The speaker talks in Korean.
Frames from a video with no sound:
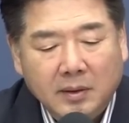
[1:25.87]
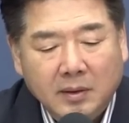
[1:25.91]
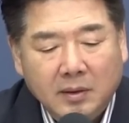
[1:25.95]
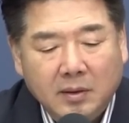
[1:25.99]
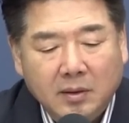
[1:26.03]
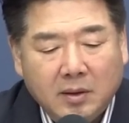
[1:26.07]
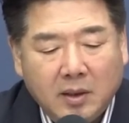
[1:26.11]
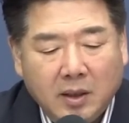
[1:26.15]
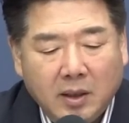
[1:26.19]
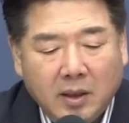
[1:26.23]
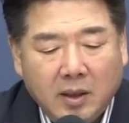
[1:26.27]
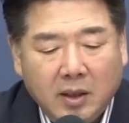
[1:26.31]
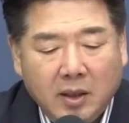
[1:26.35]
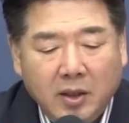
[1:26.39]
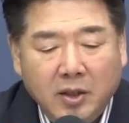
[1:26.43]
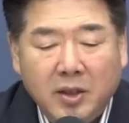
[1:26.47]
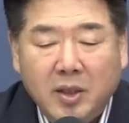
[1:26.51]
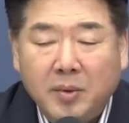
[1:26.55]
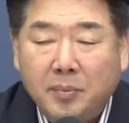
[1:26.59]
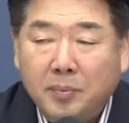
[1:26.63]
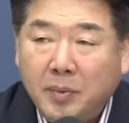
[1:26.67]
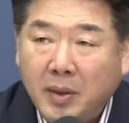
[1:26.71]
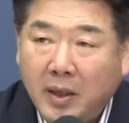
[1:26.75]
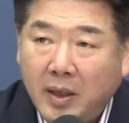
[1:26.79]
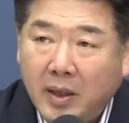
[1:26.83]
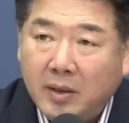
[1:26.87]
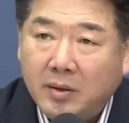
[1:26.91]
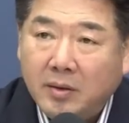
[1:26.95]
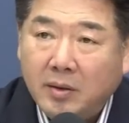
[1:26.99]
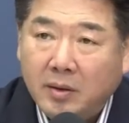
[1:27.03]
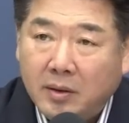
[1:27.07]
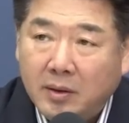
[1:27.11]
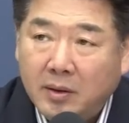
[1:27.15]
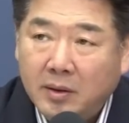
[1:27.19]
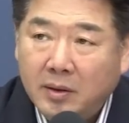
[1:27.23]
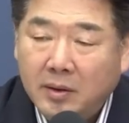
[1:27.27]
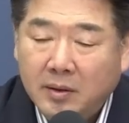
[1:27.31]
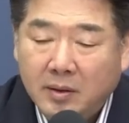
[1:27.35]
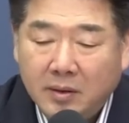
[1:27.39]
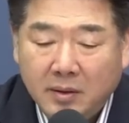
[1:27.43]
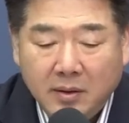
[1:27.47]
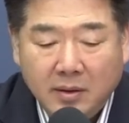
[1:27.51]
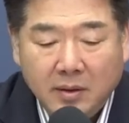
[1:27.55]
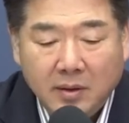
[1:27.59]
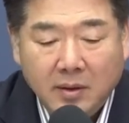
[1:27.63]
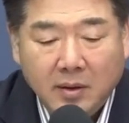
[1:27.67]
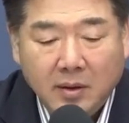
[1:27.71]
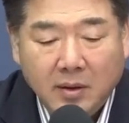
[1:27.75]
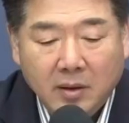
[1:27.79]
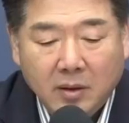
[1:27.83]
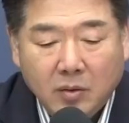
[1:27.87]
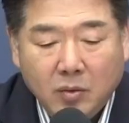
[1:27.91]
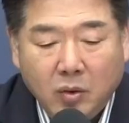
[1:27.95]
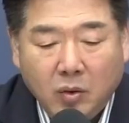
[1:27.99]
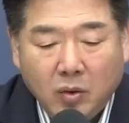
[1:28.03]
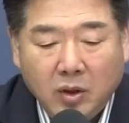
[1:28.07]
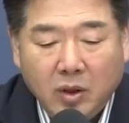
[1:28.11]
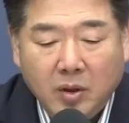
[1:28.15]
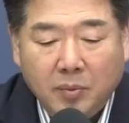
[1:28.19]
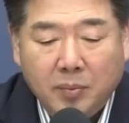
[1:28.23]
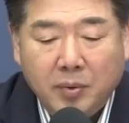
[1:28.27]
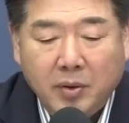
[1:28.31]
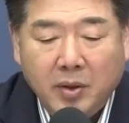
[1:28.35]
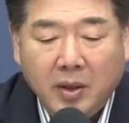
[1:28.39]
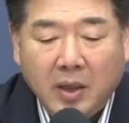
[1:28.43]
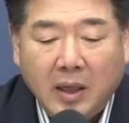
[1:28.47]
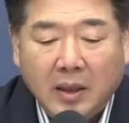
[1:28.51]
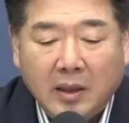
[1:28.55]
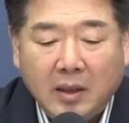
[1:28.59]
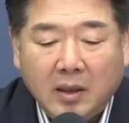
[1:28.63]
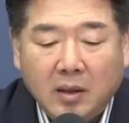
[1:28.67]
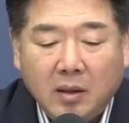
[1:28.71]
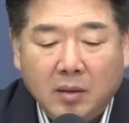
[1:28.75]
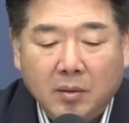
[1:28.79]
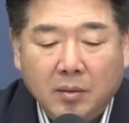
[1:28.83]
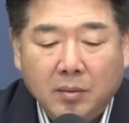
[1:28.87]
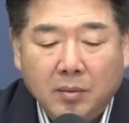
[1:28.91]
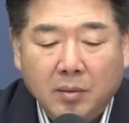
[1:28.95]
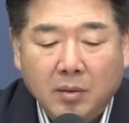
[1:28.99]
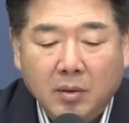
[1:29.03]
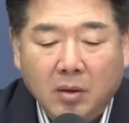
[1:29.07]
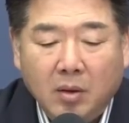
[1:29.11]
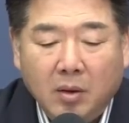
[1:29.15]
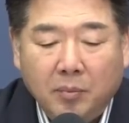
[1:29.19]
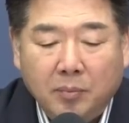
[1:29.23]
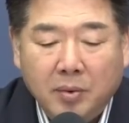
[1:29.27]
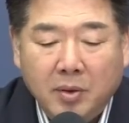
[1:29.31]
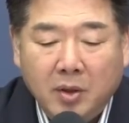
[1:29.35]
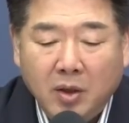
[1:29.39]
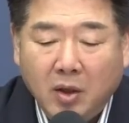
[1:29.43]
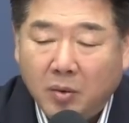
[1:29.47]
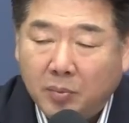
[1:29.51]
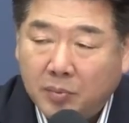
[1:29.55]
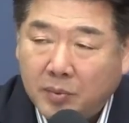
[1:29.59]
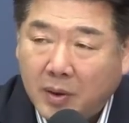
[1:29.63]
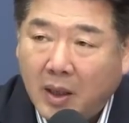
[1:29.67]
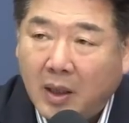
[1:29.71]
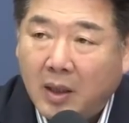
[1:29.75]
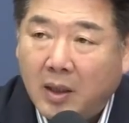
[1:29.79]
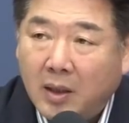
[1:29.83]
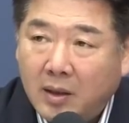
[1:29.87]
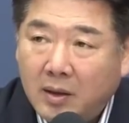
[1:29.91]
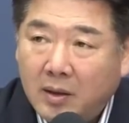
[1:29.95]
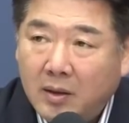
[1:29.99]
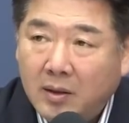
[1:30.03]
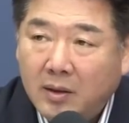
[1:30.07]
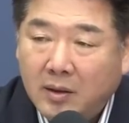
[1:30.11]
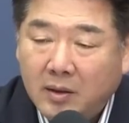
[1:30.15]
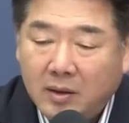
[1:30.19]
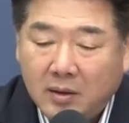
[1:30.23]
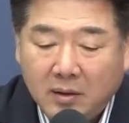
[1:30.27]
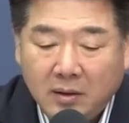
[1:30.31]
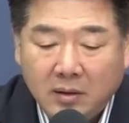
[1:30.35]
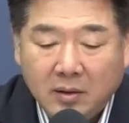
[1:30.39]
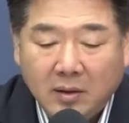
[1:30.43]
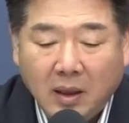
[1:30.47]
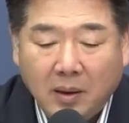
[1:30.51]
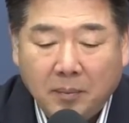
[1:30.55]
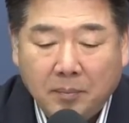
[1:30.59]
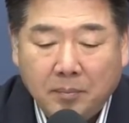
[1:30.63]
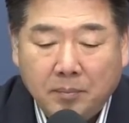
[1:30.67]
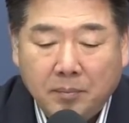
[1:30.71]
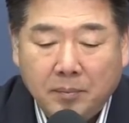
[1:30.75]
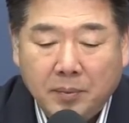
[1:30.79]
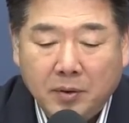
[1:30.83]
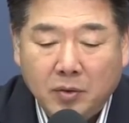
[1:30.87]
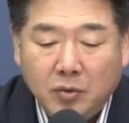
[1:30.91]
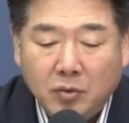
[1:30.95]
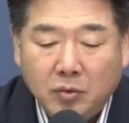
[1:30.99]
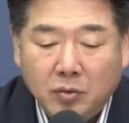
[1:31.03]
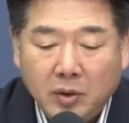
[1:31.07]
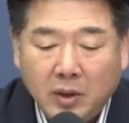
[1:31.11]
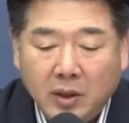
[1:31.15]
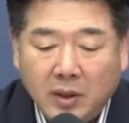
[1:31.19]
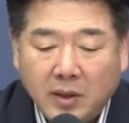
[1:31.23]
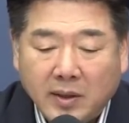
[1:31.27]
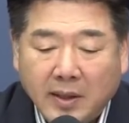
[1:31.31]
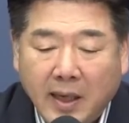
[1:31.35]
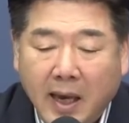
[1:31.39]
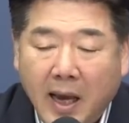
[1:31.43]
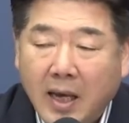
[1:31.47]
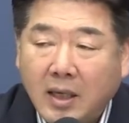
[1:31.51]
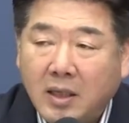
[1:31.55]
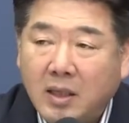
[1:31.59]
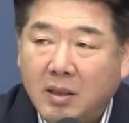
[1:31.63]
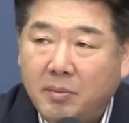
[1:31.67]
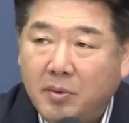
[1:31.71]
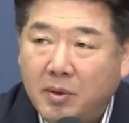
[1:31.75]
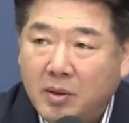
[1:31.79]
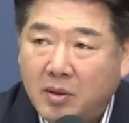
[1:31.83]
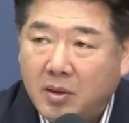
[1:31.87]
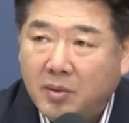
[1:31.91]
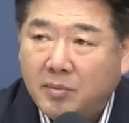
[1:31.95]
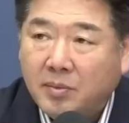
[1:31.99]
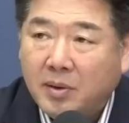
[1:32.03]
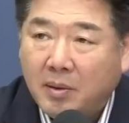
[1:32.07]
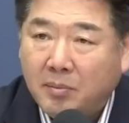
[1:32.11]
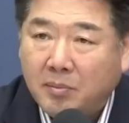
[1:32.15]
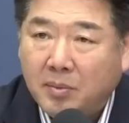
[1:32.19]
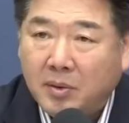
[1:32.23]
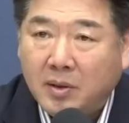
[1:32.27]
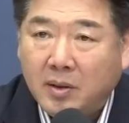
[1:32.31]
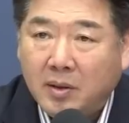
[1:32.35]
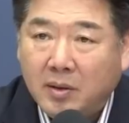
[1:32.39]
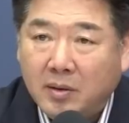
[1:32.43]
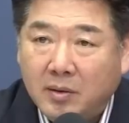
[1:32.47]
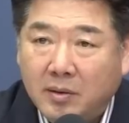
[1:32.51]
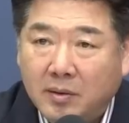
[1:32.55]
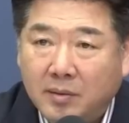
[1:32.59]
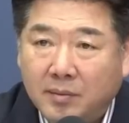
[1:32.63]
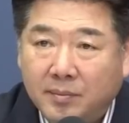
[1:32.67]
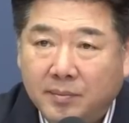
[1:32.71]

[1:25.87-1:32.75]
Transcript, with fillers: 특히 20대에서 통일이 필요, 필요 없다. 응답 비중이 41.3%.